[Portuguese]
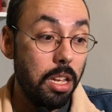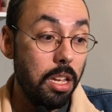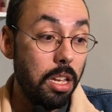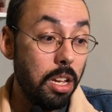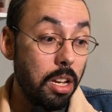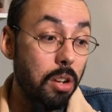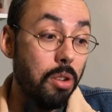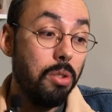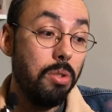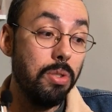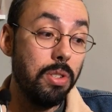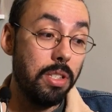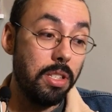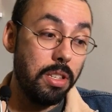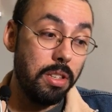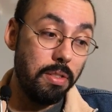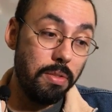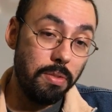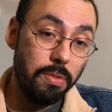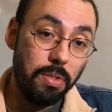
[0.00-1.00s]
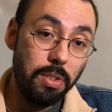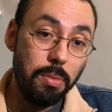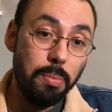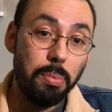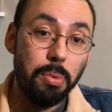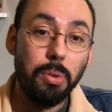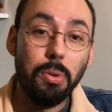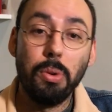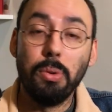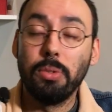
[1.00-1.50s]
Inclusive,
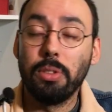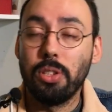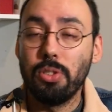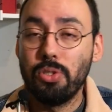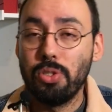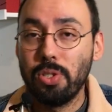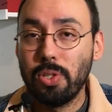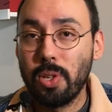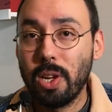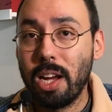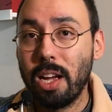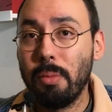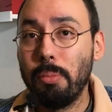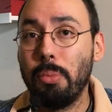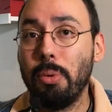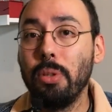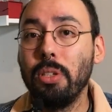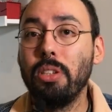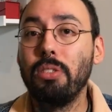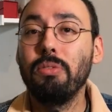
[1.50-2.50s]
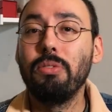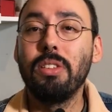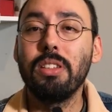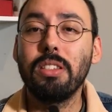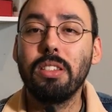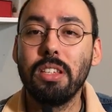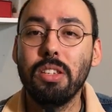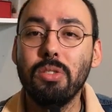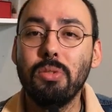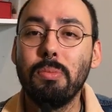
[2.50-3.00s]
por conta disso, acabou não
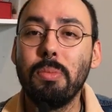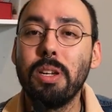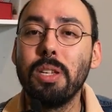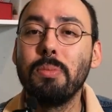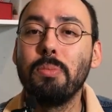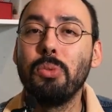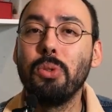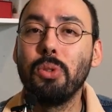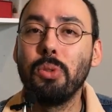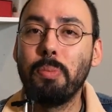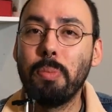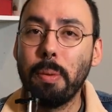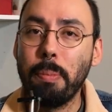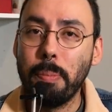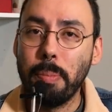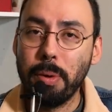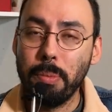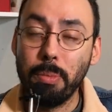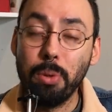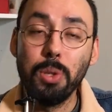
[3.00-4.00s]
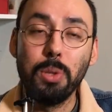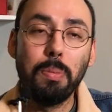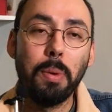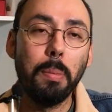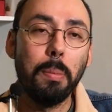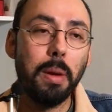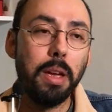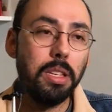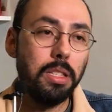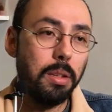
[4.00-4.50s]
fazendo mais muito papel, muitos
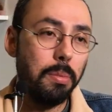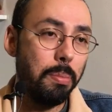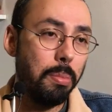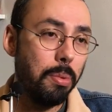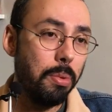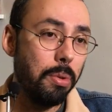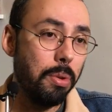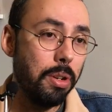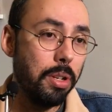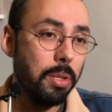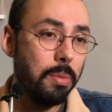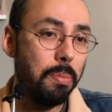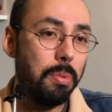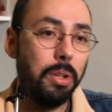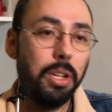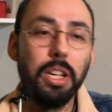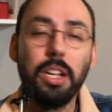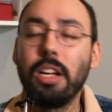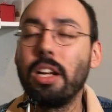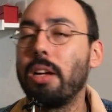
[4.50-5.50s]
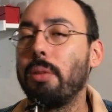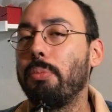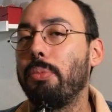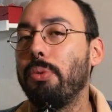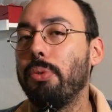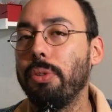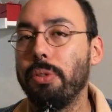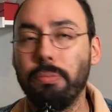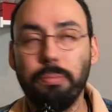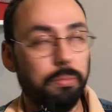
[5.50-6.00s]
papéis depois, porque ele
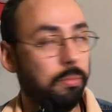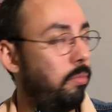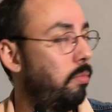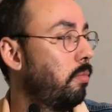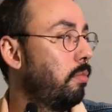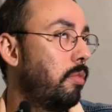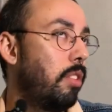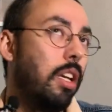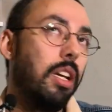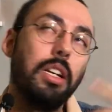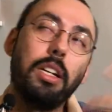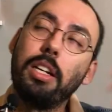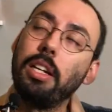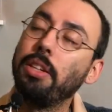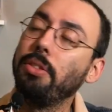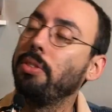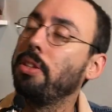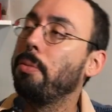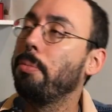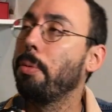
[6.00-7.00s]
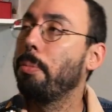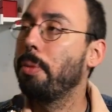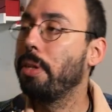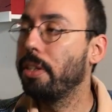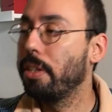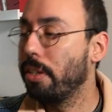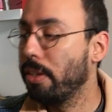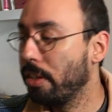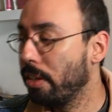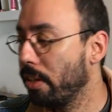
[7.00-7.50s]
acabou né? Caindo na
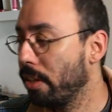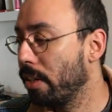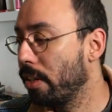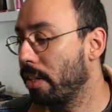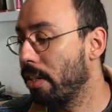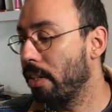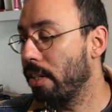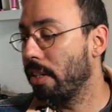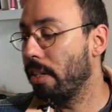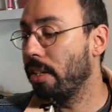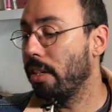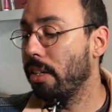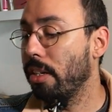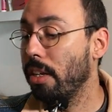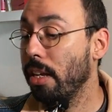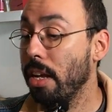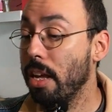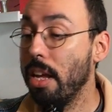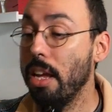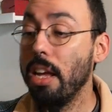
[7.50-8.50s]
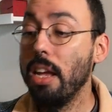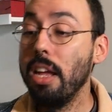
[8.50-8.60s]
bebedeira e